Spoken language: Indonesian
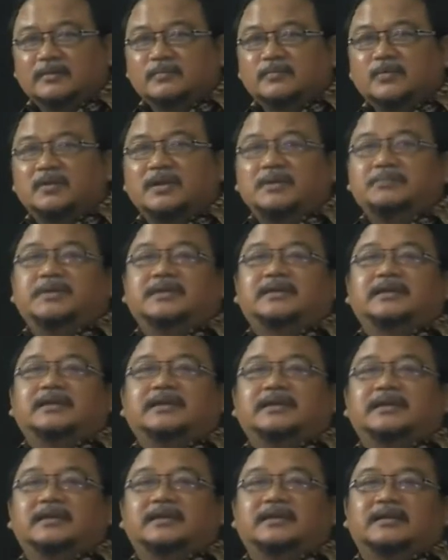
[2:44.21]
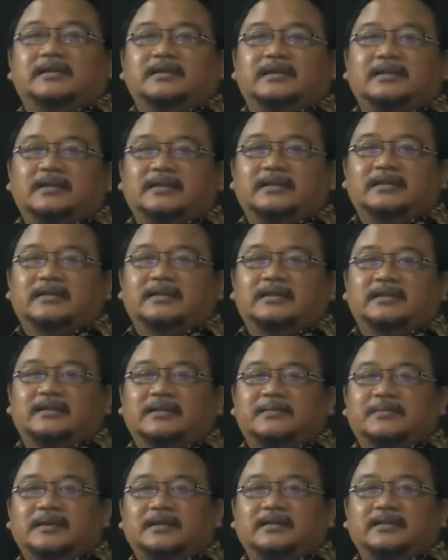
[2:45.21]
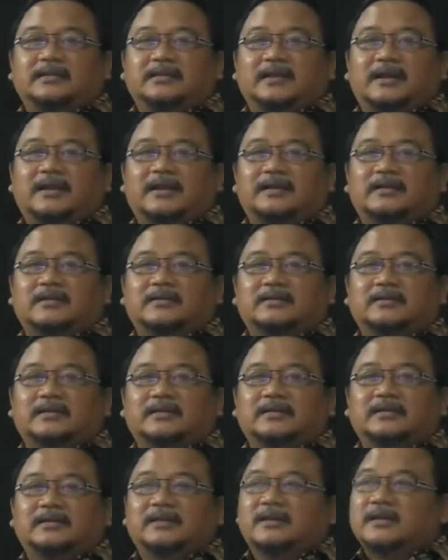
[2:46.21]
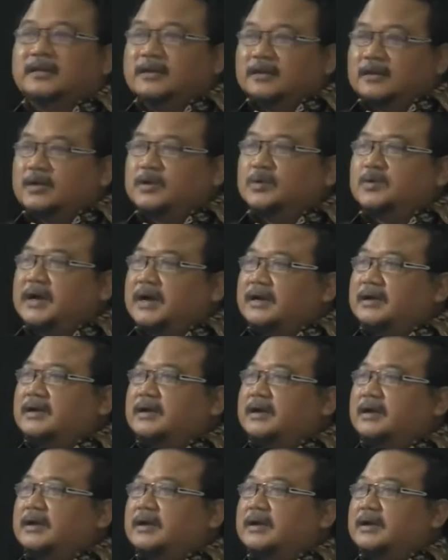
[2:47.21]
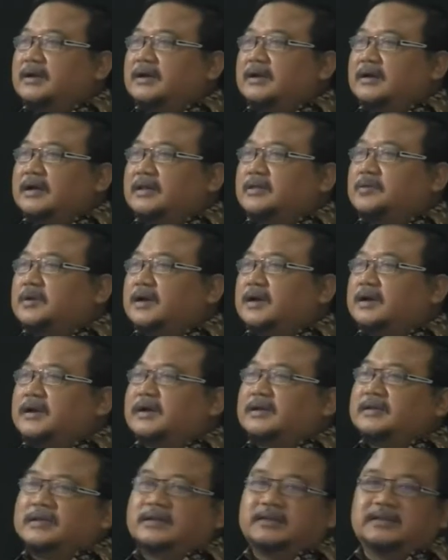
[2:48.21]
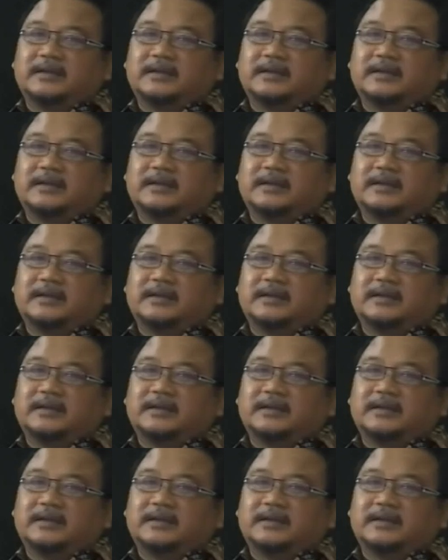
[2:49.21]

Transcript: Mungkin bisa di, di apa dijalankan dengan keluarga atau anaknya.